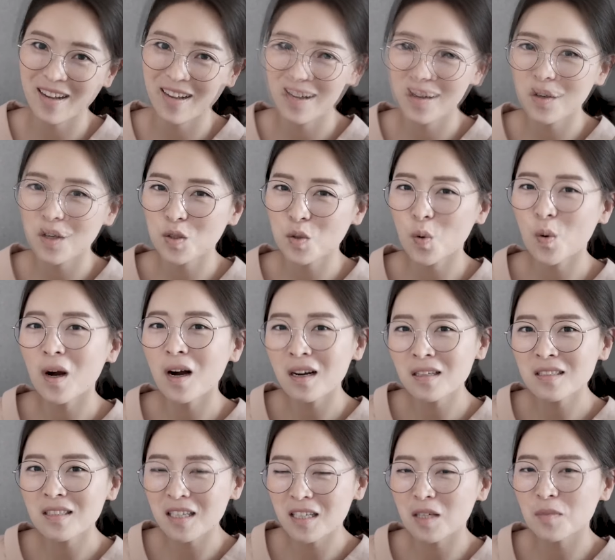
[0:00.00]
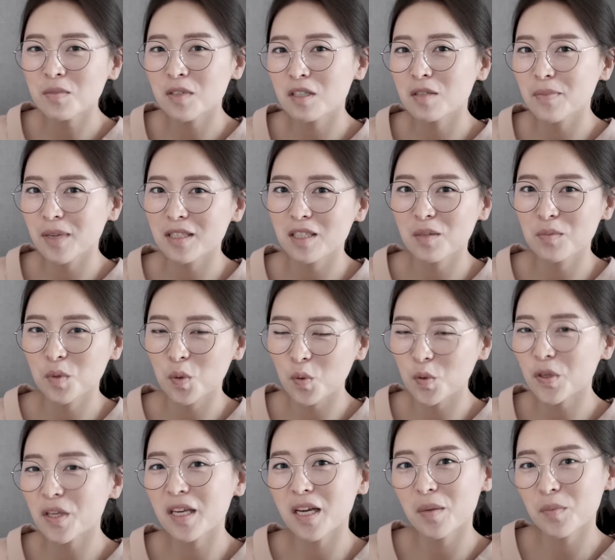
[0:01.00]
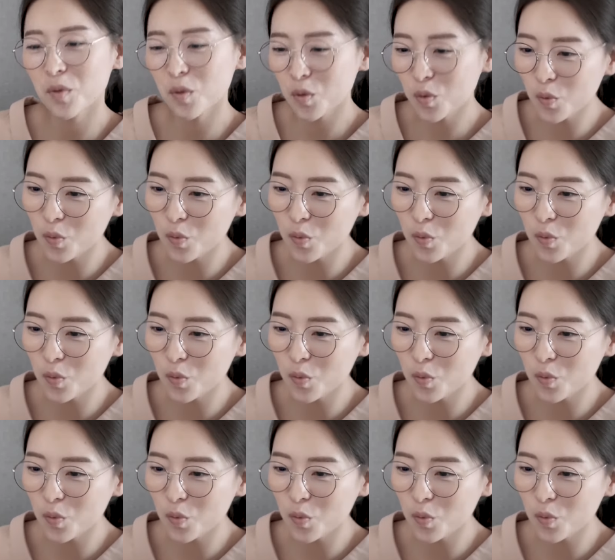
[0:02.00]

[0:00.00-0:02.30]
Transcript: 이렇게 저항하는 내담자를 만나면 어떻게 하면